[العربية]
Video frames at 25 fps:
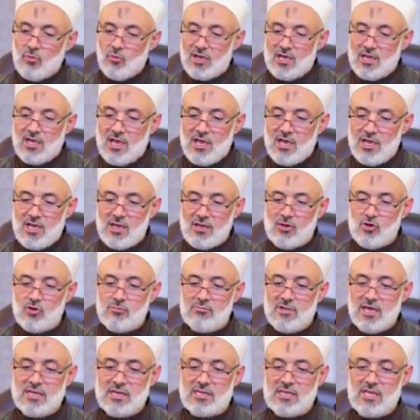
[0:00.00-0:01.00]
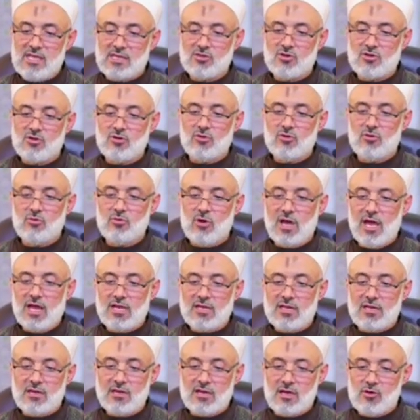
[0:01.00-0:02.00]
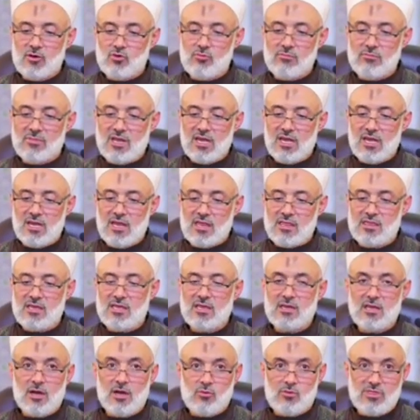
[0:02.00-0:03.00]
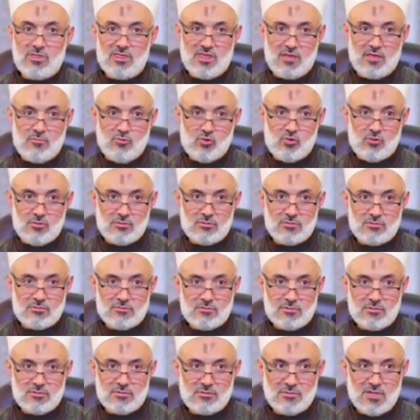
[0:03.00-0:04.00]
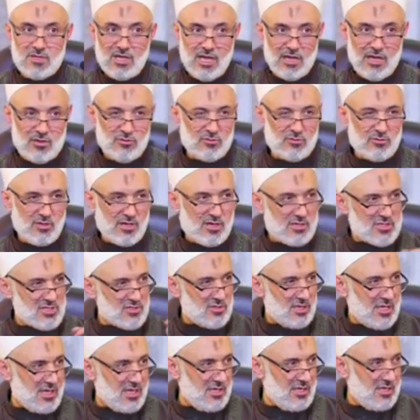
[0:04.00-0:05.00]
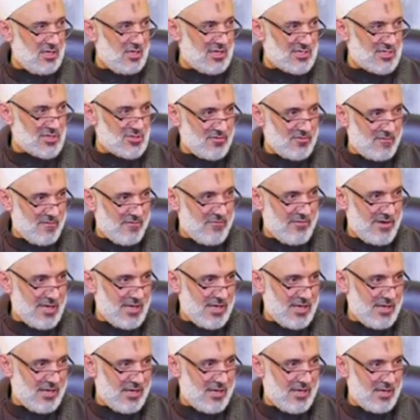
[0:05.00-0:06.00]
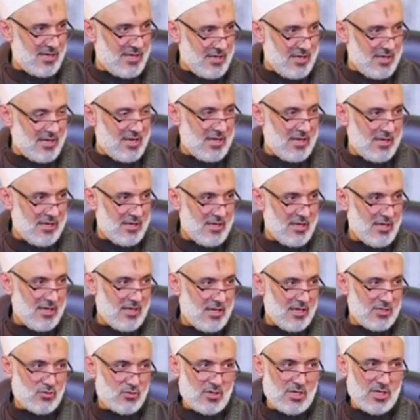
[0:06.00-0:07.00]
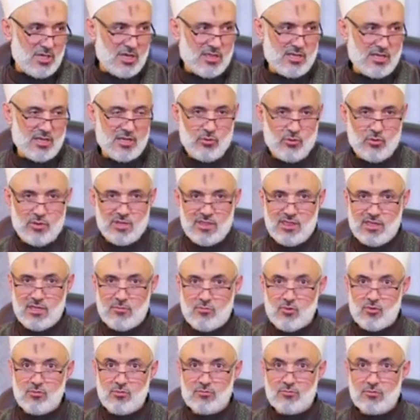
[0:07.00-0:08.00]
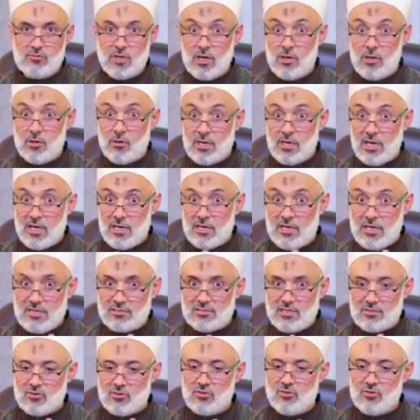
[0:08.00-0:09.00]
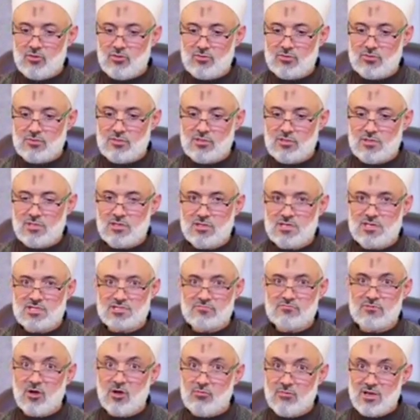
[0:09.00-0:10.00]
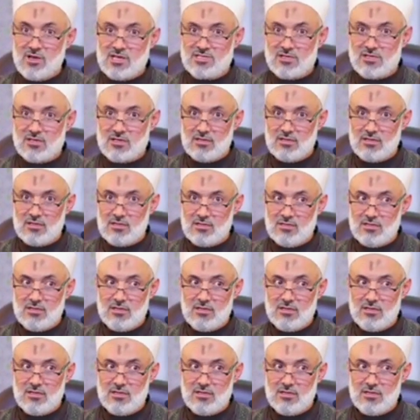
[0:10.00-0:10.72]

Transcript: ونهاهم أن يدخلوا على القوم الذين عذبوا قالوا له يا رسول الله خلينا نشوف وين هن هن هدول الذين عذبوا قال له لا لا تدخلوا اسمعوا ماذا قال